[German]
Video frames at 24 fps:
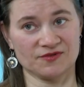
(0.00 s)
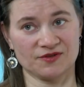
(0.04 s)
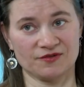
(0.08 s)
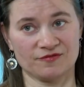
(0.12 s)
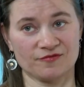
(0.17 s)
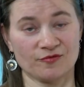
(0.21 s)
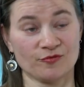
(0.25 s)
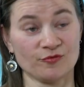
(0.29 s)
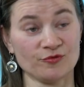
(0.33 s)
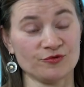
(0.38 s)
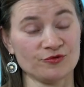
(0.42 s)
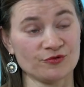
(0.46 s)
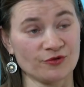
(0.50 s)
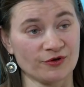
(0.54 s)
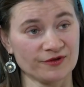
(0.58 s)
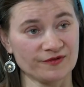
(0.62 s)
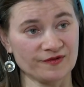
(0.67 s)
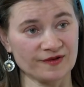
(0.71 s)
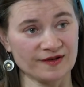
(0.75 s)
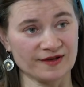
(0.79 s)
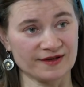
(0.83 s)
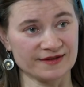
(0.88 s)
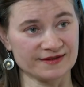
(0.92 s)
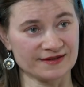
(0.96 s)
die frühen
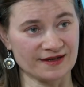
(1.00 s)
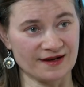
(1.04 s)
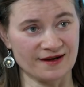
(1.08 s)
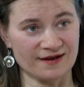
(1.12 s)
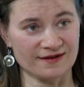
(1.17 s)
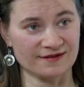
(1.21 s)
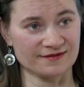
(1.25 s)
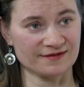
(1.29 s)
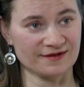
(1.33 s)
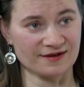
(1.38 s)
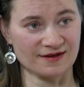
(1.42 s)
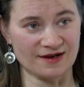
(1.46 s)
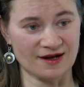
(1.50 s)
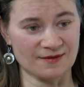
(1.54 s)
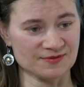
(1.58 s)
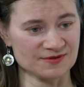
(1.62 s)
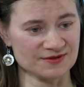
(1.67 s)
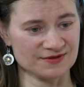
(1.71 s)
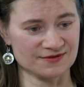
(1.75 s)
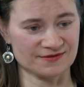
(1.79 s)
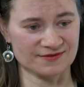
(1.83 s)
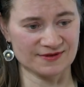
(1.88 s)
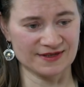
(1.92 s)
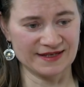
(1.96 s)
90er Jahre. Da gab
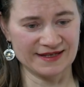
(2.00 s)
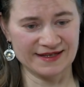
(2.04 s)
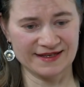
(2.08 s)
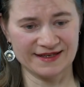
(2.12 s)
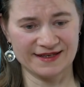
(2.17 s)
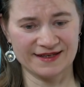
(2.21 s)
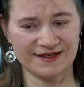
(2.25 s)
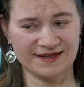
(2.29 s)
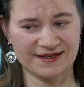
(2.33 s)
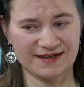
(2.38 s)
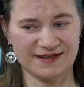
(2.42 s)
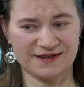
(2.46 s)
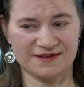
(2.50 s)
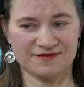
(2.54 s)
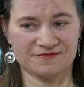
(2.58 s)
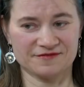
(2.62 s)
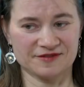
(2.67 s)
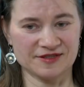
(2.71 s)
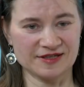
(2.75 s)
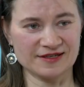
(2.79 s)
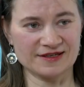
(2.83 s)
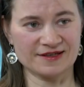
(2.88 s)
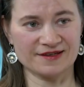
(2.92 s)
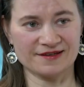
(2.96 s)
es
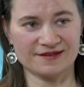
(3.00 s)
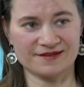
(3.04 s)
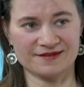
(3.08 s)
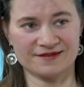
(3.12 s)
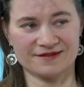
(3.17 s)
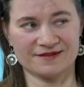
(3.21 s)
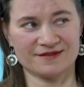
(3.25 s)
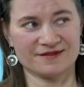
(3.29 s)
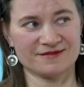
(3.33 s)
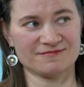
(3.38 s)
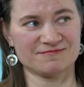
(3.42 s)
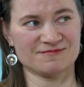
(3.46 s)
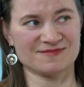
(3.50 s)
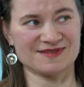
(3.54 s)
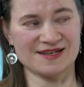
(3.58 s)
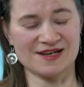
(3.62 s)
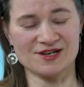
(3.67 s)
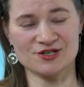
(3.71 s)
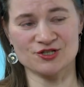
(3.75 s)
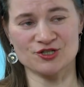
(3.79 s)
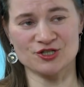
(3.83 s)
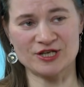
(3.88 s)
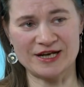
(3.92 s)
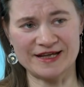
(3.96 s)
wirklich ähm,
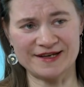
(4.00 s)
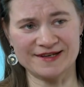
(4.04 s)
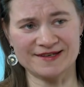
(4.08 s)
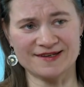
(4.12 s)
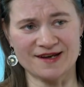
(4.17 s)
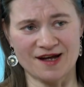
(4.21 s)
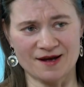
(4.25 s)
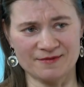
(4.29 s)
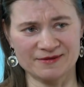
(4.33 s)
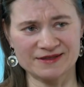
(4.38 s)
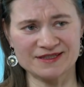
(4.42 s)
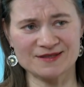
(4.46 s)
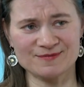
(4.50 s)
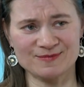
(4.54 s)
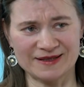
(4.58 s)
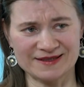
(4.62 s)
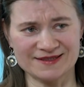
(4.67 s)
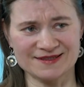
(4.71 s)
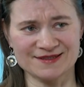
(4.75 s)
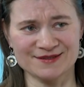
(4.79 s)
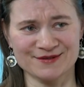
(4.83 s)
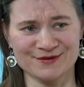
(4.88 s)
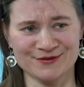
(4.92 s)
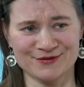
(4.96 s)
sehr schlecht
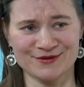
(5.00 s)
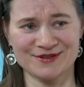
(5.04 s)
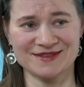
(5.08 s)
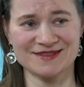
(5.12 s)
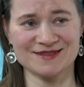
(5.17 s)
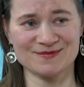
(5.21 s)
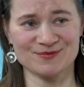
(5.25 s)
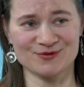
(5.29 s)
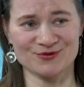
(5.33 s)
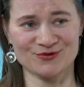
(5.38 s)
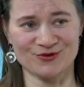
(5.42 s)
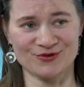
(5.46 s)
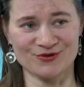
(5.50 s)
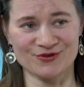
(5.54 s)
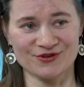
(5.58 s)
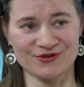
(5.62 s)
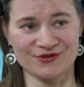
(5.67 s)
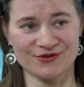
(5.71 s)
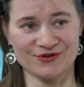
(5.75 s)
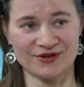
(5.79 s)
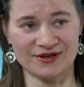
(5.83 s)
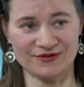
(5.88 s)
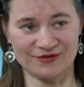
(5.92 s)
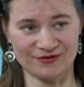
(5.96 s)
Arbeitsplätze,
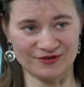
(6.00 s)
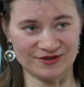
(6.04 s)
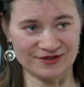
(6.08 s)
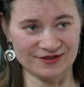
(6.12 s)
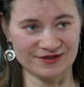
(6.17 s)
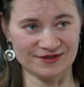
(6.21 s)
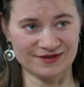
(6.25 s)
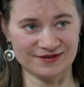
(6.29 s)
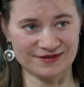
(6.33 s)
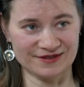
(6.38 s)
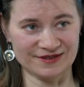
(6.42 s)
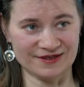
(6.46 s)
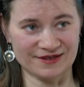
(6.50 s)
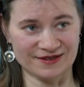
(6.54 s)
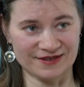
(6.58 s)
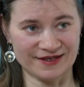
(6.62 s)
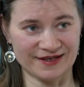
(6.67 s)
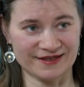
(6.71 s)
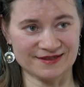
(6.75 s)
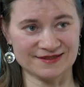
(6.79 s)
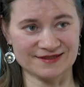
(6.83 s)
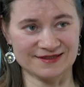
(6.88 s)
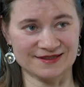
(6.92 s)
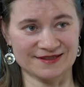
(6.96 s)
insbesondere also hier in der
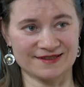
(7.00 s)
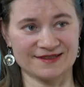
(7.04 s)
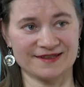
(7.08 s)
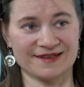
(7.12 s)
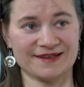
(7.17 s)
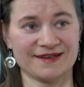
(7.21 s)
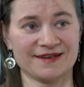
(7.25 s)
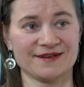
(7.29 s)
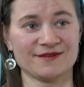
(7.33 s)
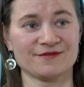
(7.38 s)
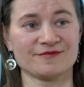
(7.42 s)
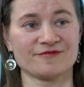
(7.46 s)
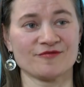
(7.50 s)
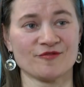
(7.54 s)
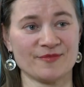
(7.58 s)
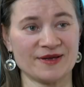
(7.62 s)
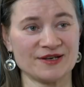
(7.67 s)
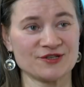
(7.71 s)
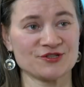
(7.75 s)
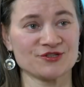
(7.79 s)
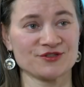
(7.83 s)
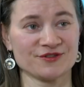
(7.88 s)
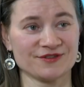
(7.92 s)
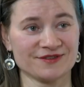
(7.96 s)
Ex-DDR für
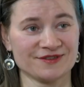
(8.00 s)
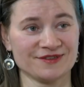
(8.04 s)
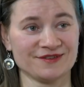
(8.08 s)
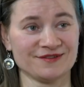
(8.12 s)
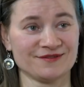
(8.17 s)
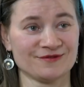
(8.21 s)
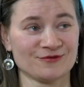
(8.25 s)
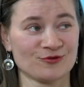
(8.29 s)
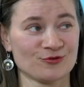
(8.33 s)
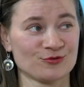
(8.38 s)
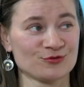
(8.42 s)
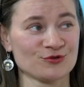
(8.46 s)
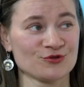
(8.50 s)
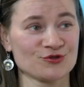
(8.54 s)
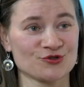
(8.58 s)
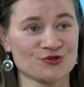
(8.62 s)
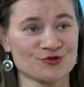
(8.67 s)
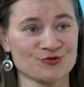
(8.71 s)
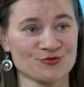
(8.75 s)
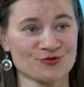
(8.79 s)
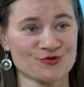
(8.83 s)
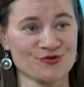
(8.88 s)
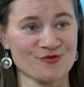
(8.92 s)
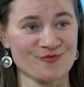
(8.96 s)
Menschen, die ein
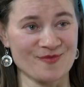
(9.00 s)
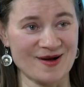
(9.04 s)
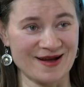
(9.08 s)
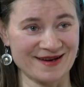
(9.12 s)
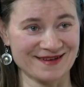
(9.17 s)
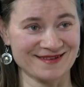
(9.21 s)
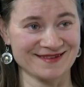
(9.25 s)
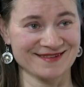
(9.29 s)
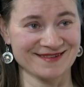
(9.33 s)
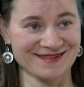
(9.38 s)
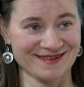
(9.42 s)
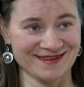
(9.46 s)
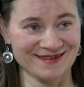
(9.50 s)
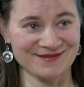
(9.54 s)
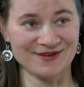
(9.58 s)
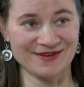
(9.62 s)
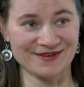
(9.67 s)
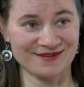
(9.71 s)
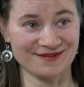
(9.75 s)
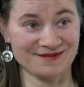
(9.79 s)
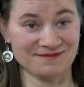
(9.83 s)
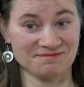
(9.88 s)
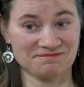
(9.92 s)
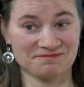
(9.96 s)
Kunststudium hatten. Ja,
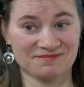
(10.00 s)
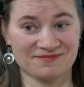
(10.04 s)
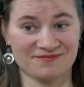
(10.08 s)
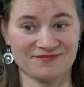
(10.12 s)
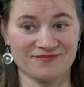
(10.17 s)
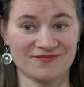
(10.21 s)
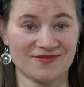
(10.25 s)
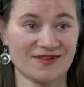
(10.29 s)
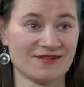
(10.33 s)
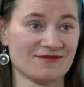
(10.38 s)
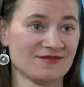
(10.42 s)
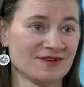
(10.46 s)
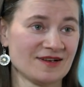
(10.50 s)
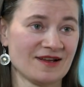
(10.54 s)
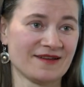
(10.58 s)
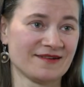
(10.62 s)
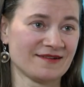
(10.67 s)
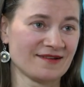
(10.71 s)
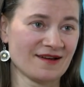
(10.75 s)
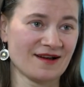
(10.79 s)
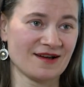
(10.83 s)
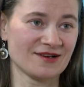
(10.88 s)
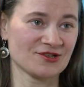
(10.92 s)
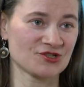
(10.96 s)
was, wer will
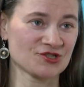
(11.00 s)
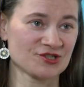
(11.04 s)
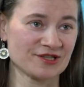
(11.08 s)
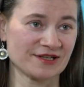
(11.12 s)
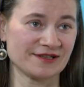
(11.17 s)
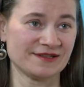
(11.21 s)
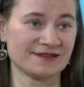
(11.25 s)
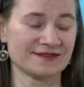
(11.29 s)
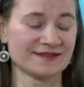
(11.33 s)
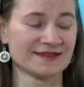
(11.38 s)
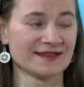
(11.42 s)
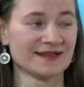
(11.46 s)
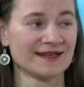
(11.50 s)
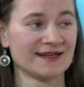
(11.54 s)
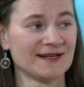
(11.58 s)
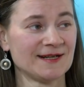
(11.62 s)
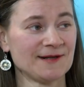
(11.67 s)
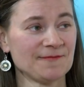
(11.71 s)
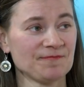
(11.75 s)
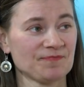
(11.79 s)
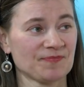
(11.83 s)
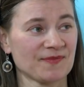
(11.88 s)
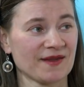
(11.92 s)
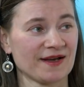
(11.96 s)
einen da anstellen? Ja.
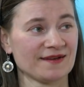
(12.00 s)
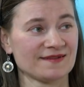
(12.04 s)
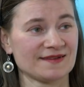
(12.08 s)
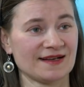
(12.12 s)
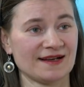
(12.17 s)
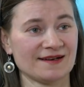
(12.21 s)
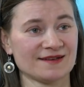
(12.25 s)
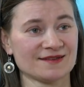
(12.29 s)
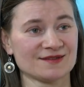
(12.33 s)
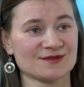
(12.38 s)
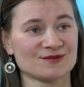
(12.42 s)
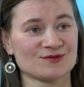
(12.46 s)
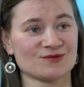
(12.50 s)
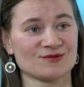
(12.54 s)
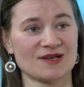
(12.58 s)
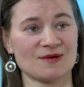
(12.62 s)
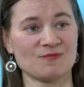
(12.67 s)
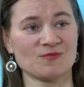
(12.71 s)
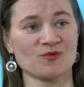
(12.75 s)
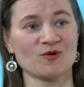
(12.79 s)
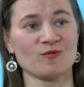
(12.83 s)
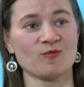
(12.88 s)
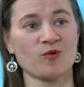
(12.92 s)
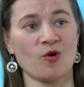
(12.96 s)
Da ist alles
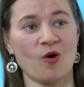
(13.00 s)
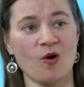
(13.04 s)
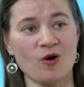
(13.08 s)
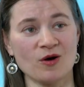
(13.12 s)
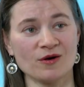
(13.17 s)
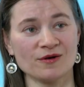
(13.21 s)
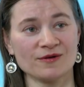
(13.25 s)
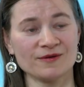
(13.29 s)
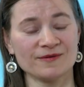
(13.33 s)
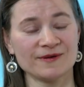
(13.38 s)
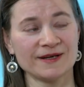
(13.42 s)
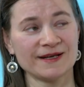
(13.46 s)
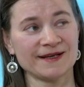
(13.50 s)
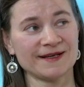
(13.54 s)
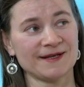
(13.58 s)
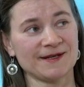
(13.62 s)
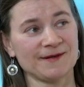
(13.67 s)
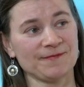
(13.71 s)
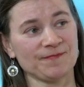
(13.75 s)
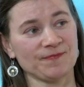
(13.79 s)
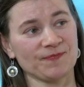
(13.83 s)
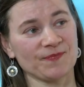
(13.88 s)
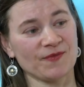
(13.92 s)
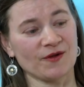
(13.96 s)
zusammengebrochen.
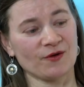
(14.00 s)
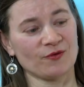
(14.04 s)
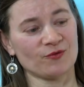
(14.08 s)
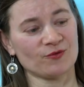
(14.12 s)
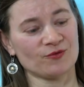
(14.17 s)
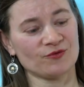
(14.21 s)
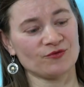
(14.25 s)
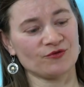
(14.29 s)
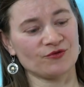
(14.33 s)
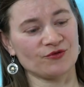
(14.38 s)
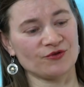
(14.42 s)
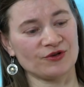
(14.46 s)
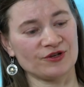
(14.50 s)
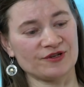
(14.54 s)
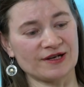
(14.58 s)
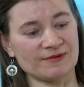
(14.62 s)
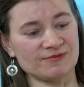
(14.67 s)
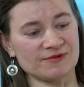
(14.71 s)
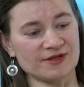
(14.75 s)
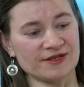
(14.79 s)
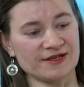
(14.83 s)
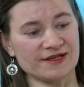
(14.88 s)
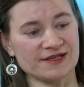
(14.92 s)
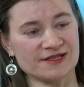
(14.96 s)
Und ich
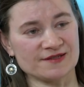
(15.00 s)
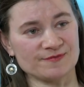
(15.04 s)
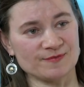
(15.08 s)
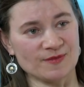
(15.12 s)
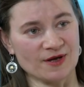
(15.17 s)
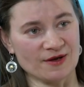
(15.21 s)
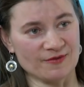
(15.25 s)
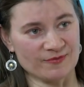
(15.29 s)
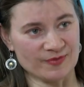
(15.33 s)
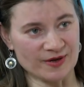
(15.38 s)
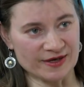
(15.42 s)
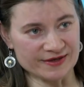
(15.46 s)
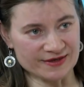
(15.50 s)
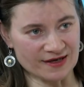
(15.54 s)
habe dann erst mal ein paar